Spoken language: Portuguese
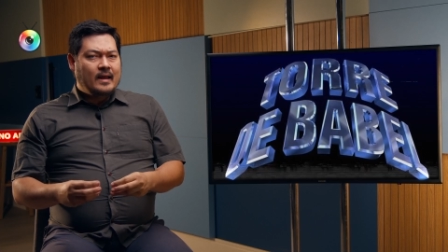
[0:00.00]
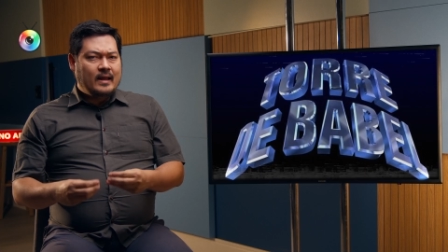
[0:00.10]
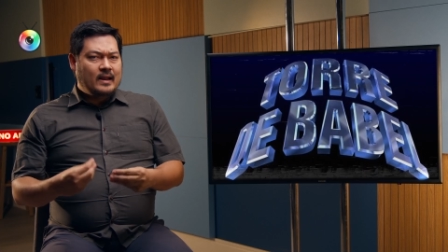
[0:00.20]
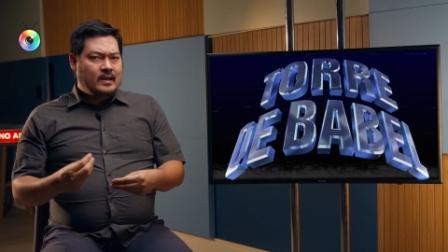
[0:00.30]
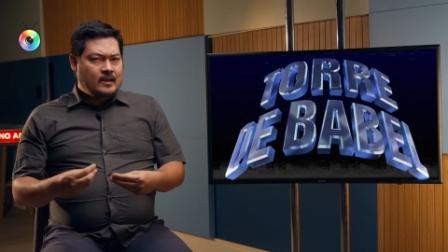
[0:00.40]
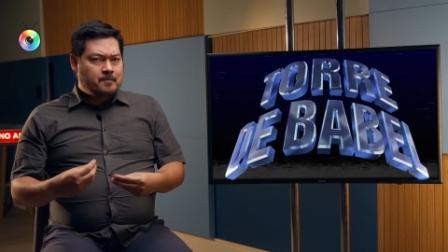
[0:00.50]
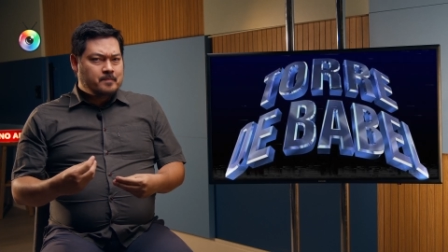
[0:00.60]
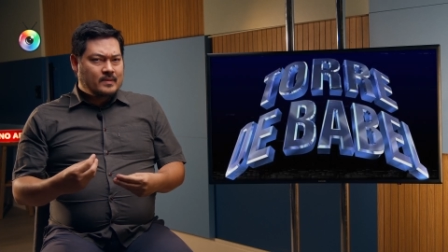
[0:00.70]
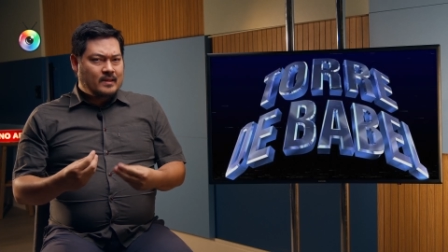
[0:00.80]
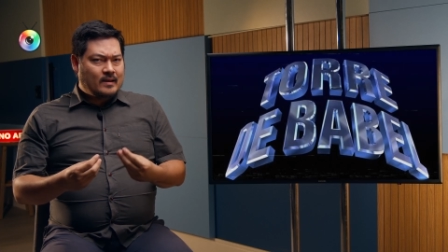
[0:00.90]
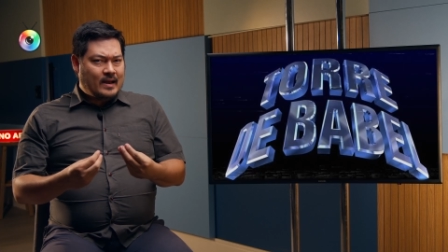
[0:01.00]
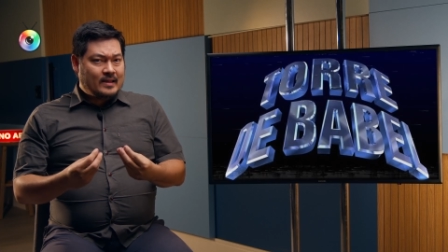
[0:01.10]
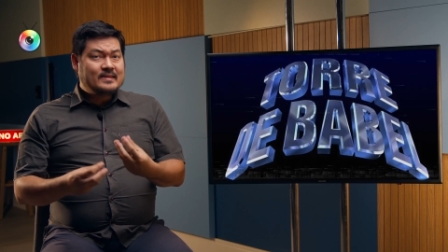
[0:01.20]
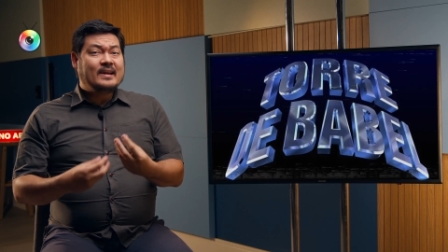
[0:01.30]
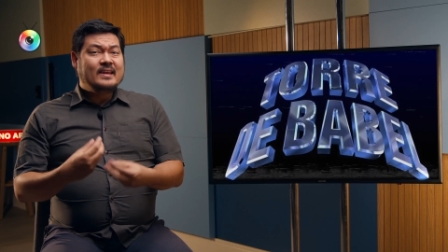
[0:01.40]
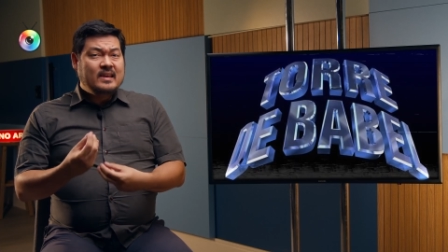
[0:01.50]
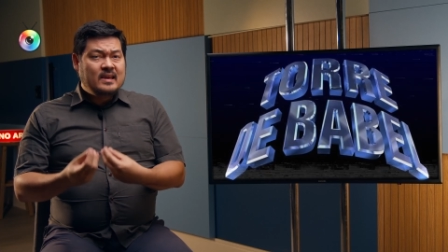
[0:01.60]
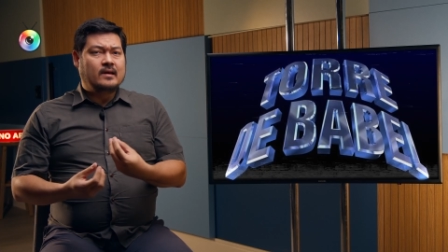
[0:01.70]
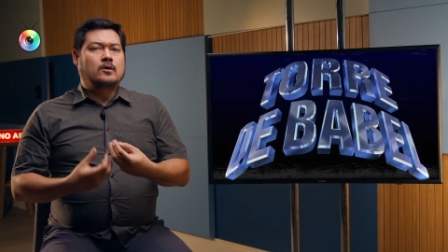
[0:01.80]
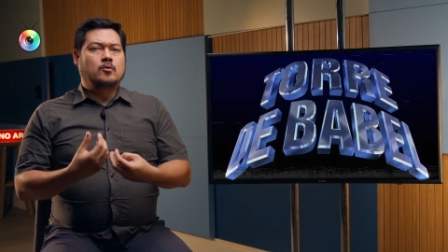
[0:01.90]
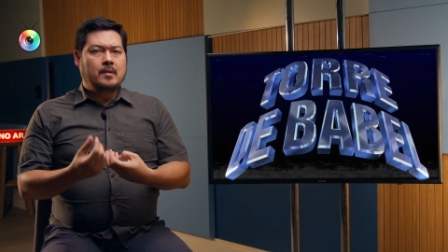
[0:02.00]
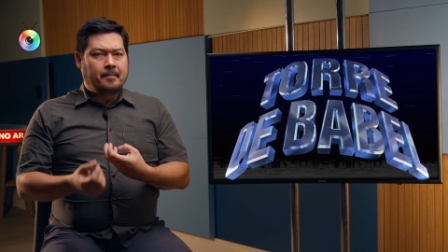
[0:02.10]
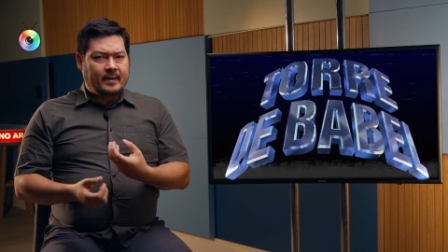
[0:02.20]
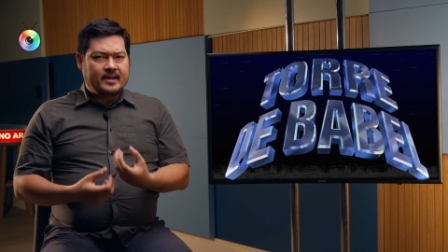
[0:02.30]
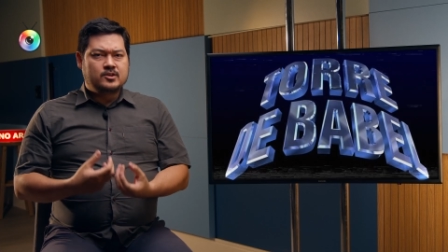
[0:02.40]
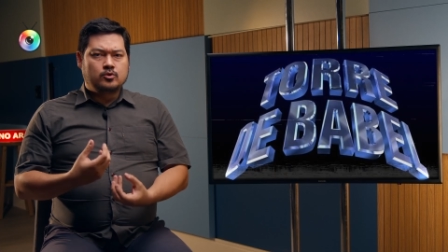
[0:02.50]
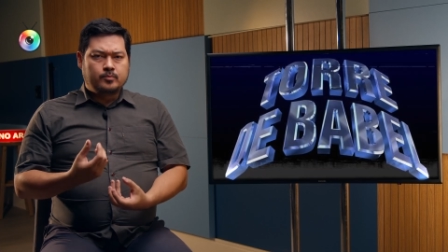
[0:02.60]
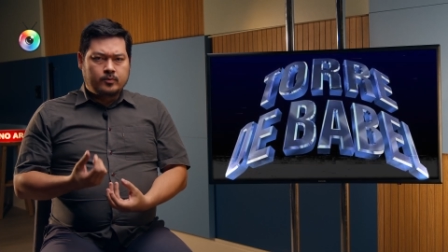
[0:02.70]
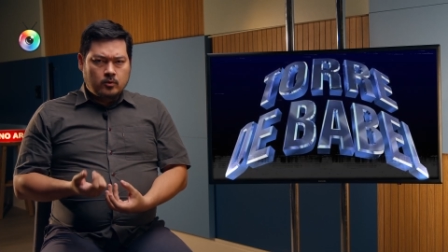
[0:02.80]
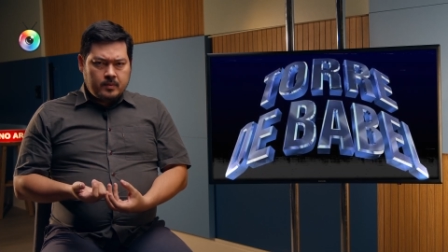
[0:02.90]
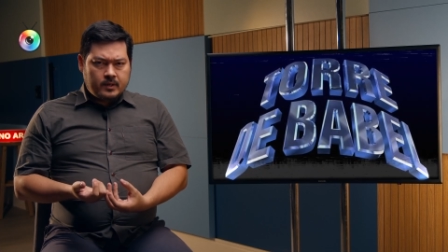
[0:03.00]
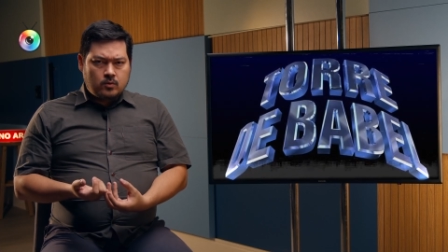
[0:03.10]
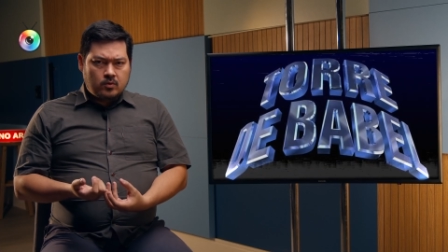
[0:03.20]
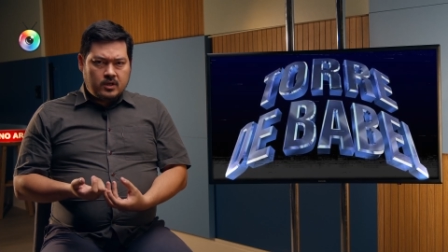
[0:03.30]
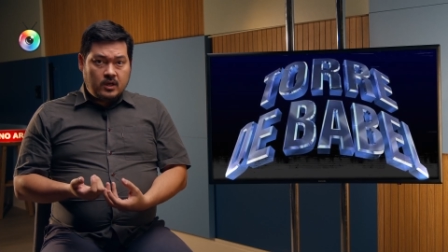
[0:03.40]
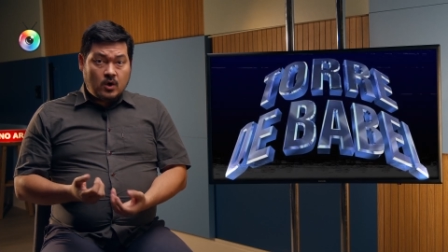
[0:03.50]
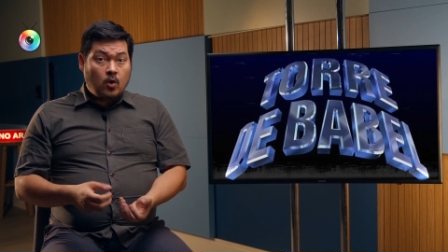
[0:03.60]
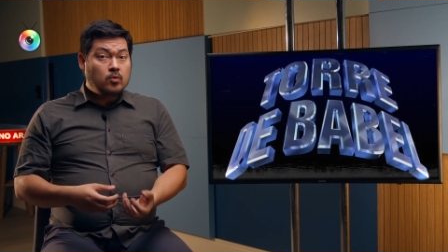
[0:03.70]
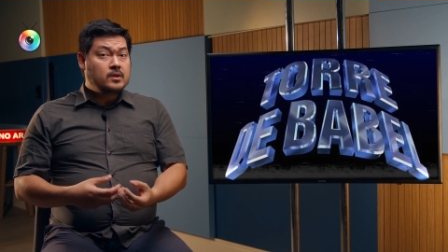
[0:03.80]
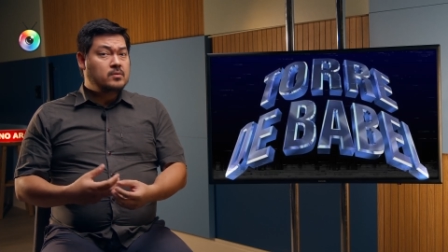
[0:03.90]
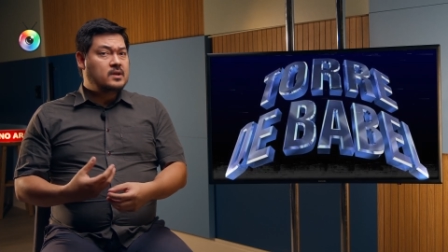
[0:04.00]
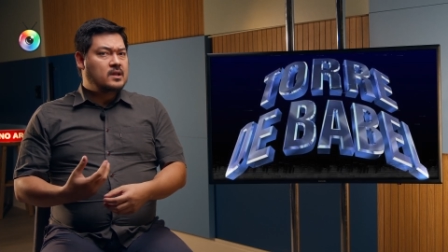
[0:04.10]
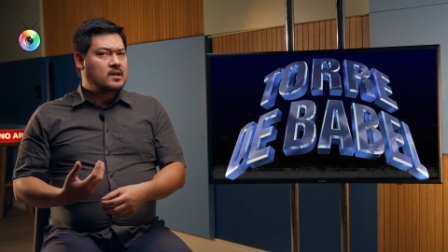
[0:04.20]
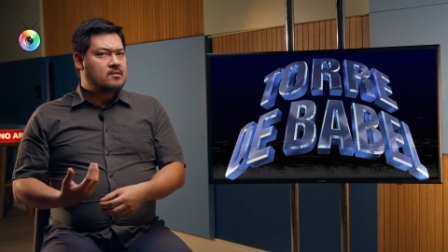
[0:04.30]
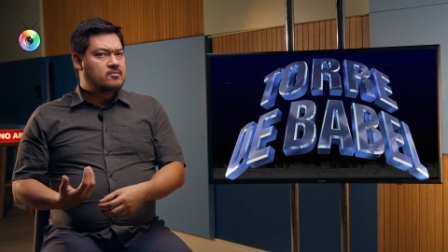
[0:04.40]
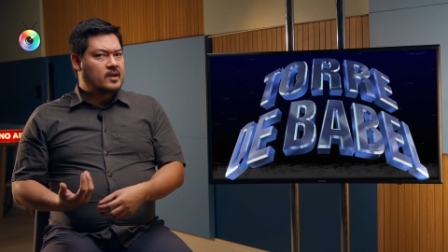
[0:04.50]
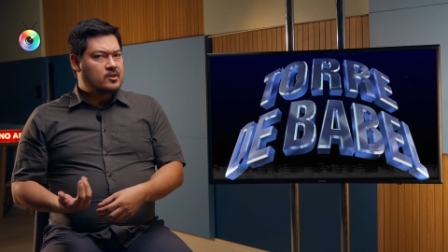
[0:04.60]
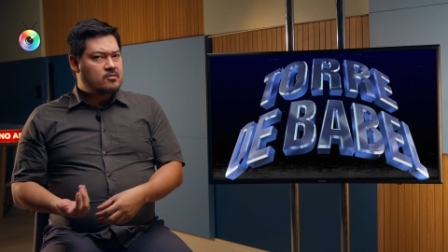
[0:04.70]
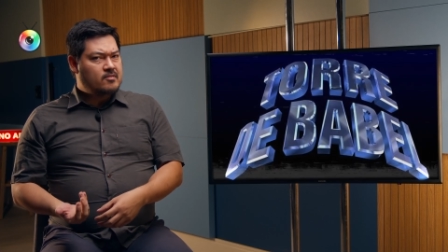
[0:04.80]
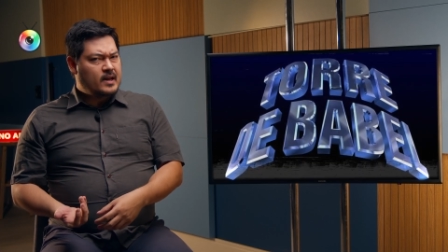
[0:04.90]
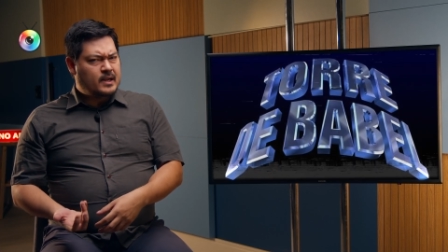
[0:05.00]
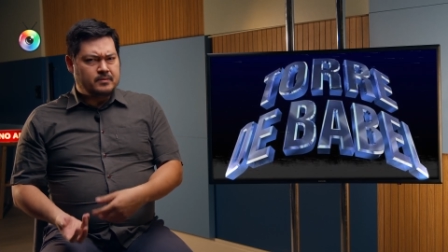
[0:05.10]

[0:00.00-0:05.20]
ele atraía uma parte do público que ou não queria ver a novela,